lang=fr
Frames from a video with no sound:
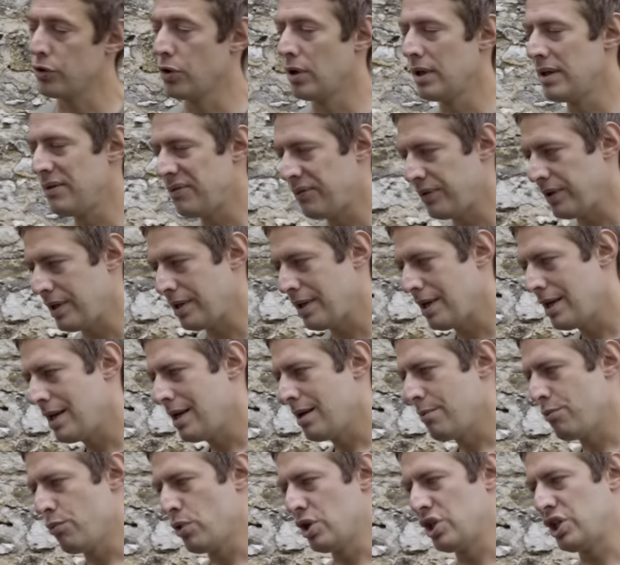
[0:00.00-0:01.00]
Dans les faits,
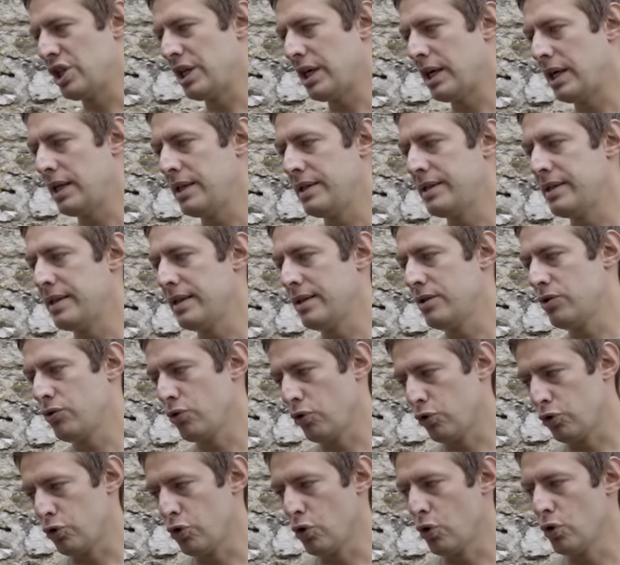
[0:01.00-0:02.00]
moi j'ai réalisé
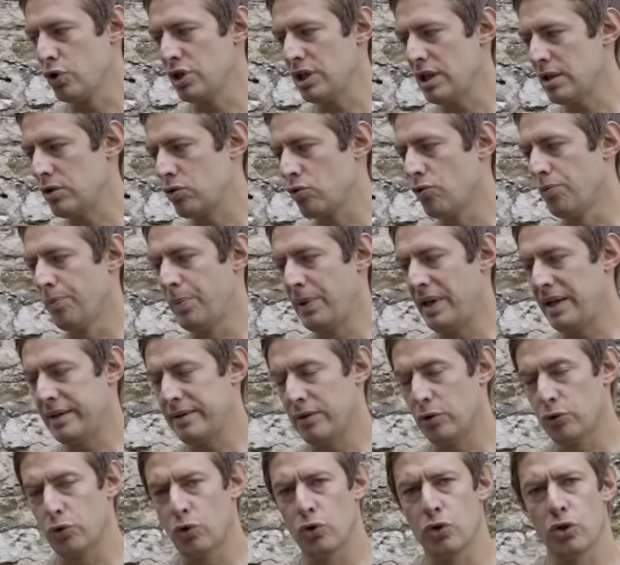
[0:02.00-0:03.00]
sur deux recharges complètes
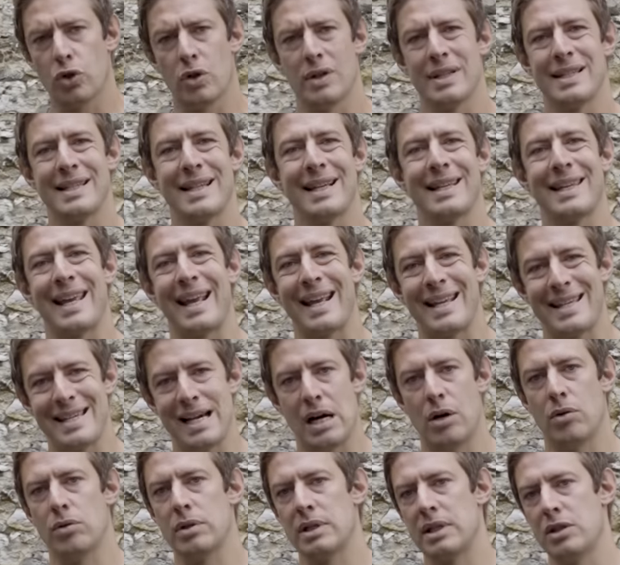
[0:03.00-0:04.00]
entre 35 et
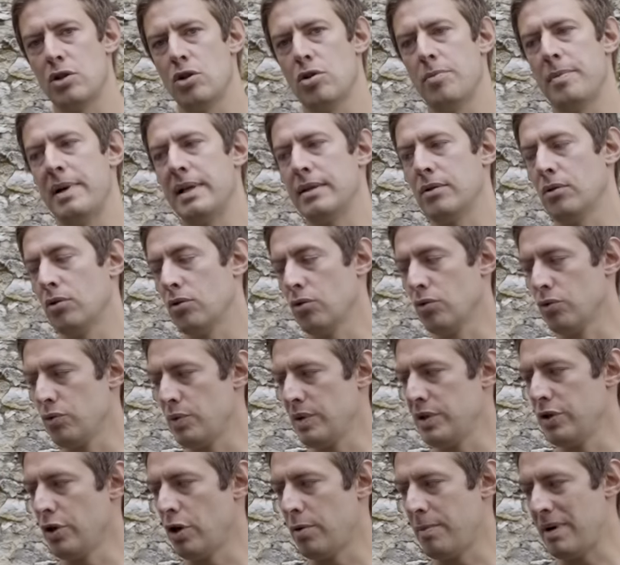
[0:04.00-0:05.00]
40 km en
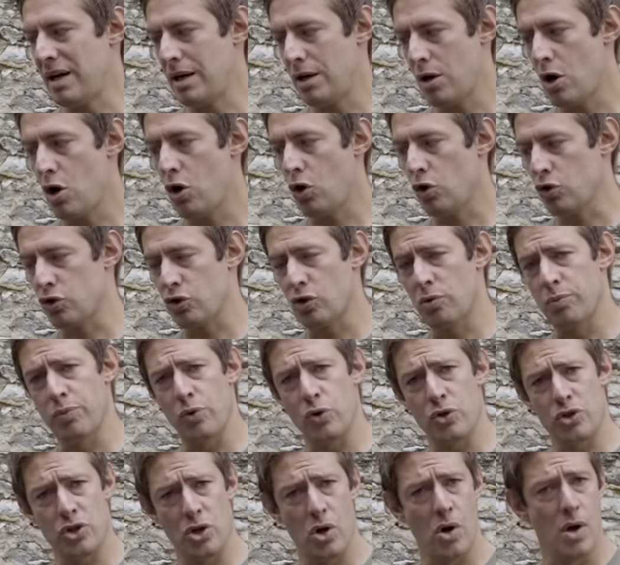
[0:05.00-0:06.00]
conduite normale en
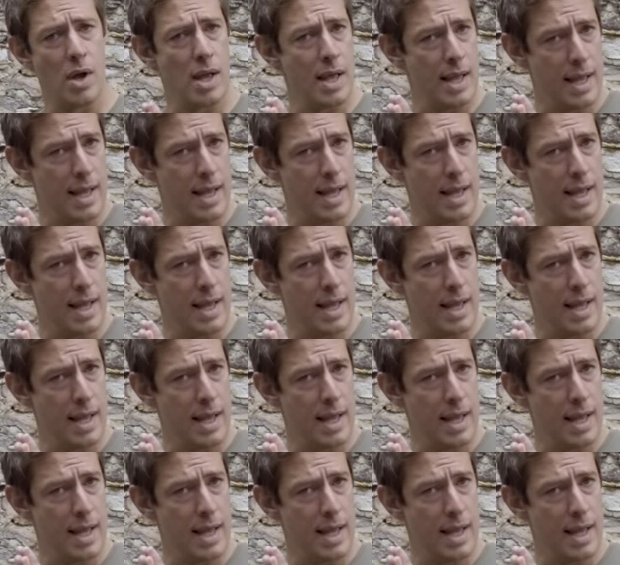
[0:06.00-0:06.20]
100%